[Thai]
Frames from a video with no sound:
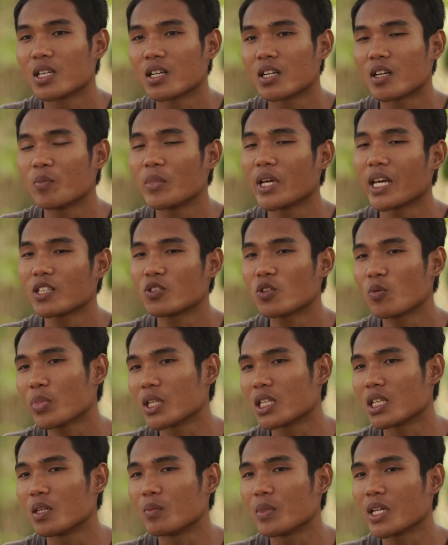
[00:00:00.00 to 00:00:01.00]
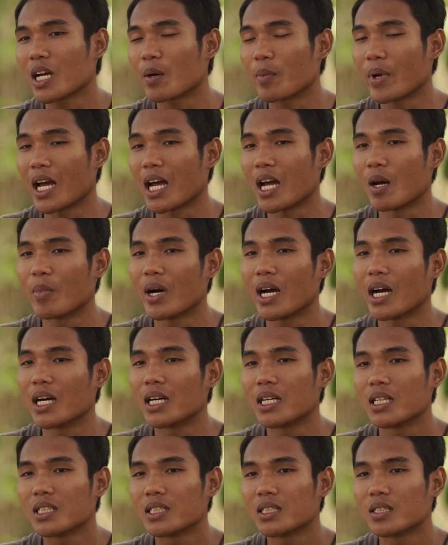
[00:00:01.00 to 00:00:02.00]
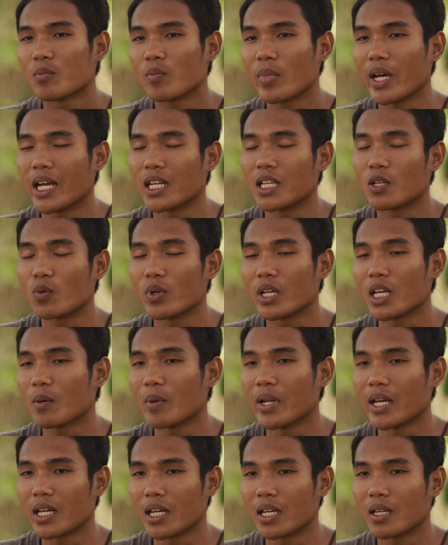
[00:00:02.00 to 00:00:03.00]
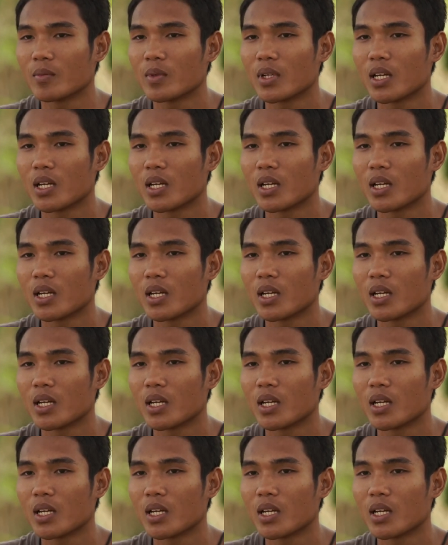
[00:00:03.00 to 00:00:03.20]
ก็มีแค่ช่วงปิดเทอมที่กลับไปหาบ้างไปหาที่กรุงเทพอะไรเงี้ย